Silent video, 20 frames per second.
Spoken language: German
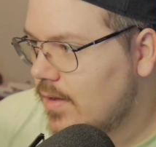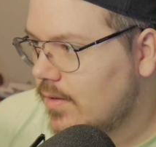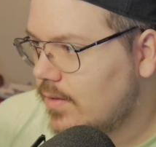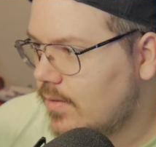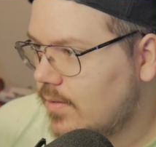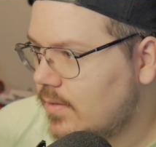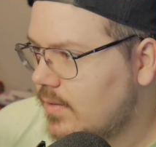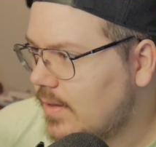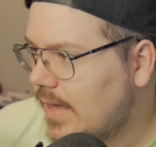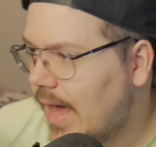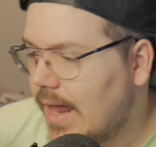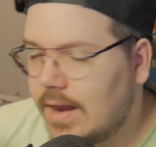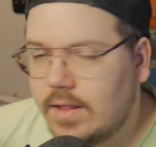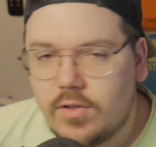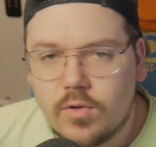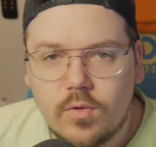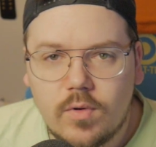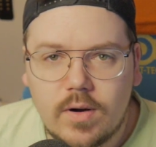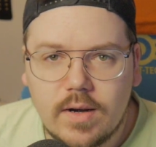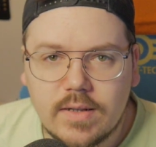die Halle
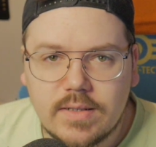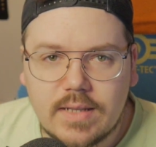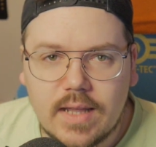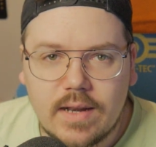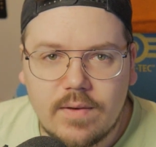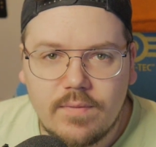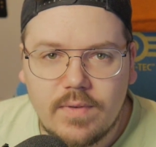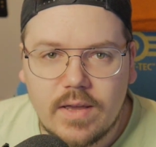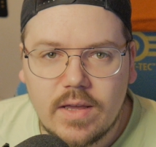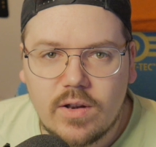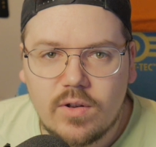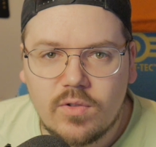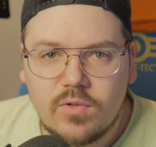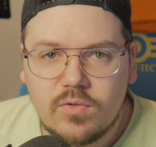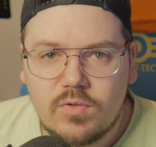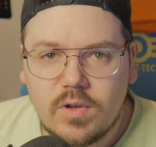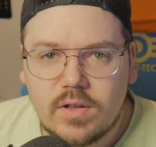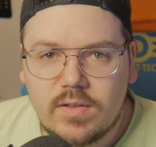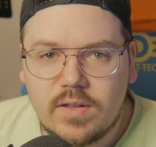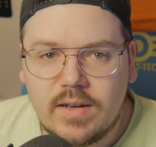dunkel sein wird
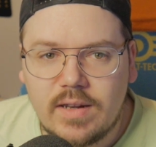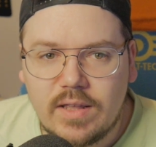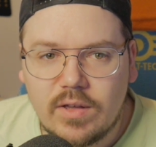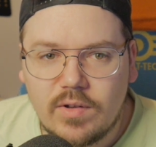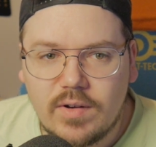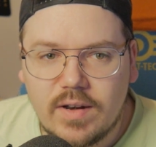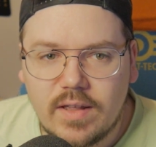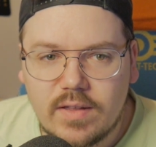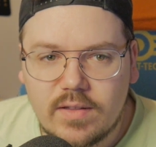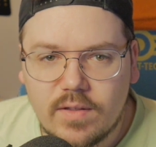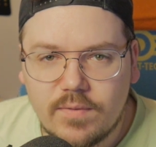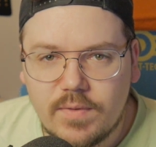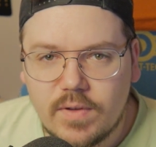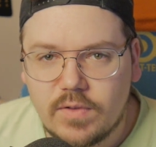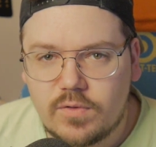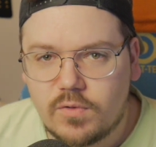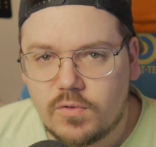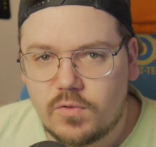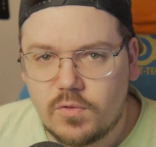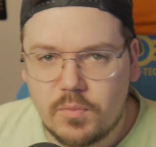und durch die Neonlichter
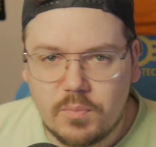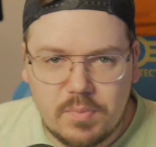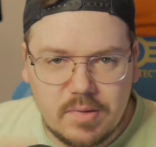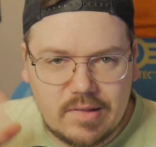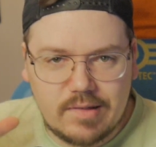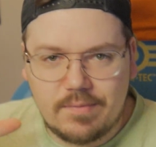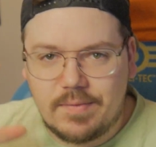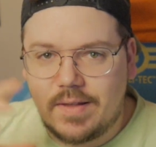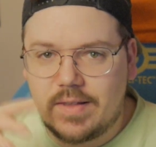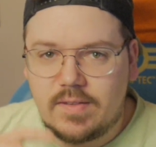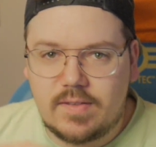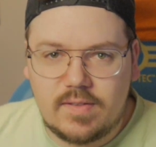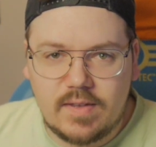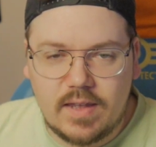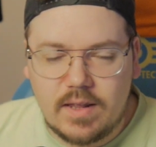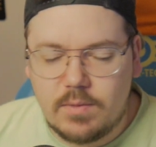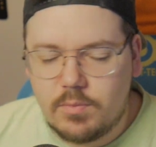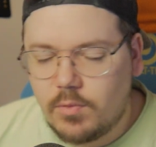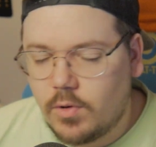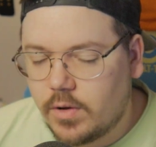wirst du so ein bisschen was
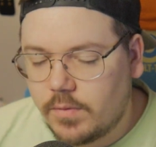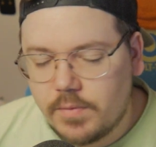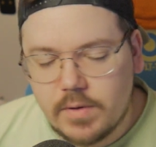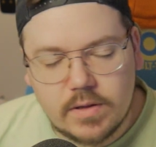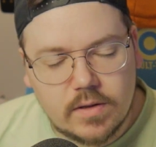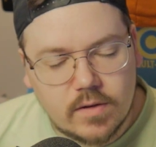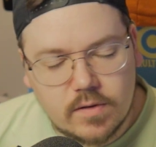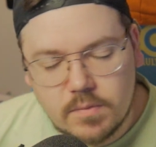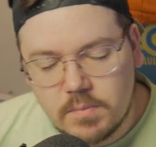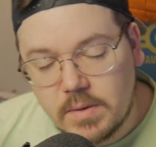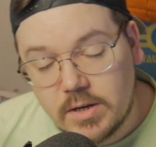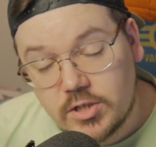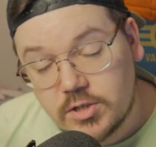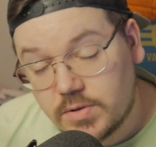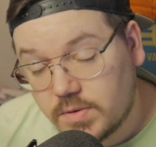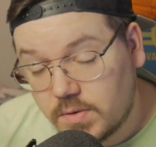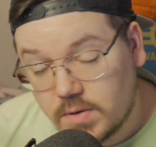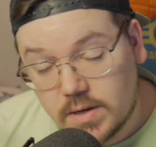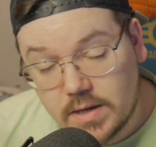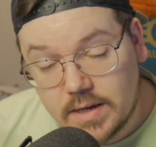sehen. Boah, wird das
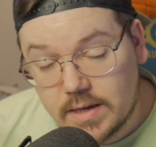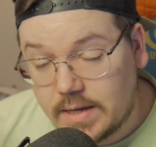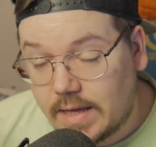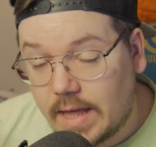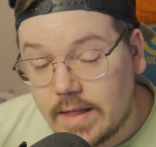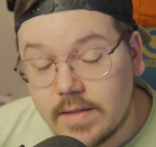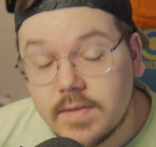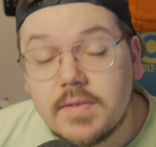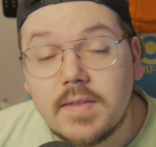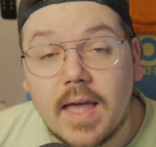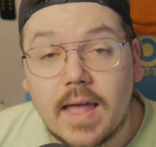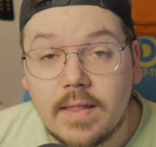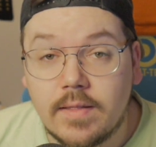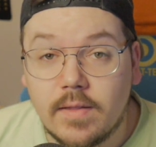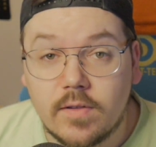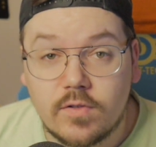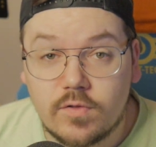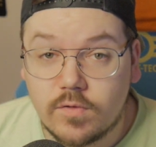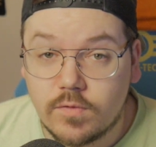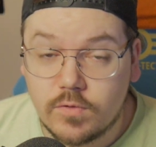Match ganz
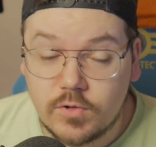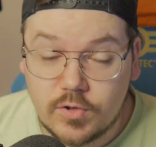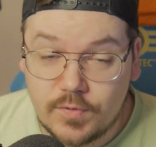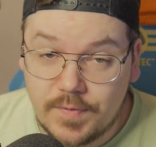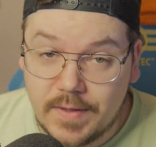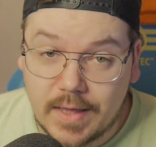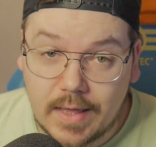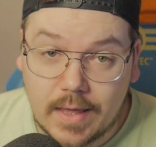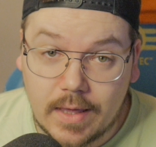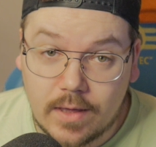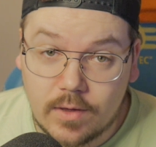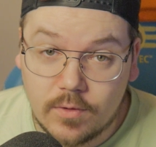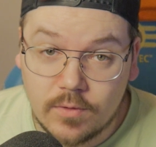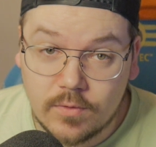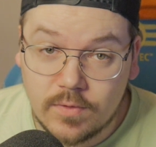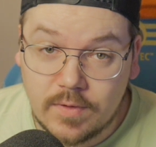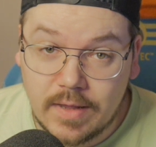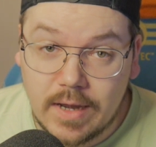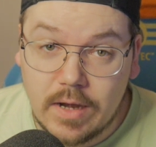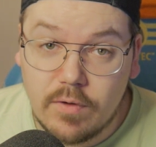anders und schwierig
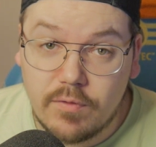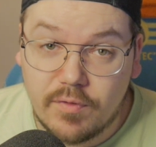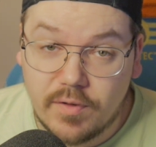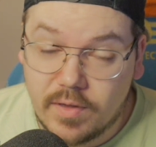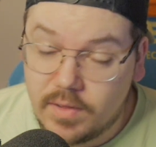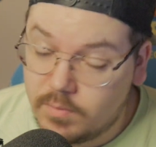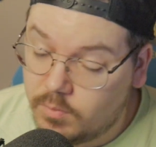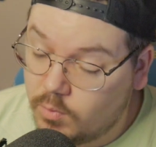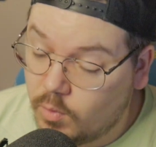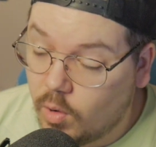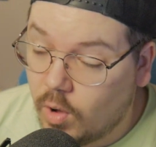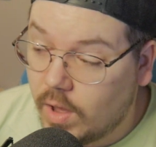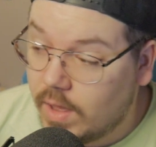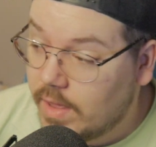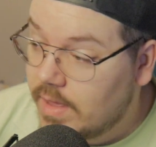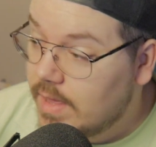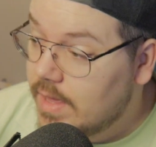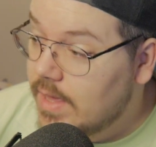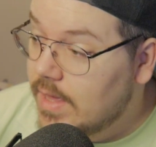und Hilfe. Boah.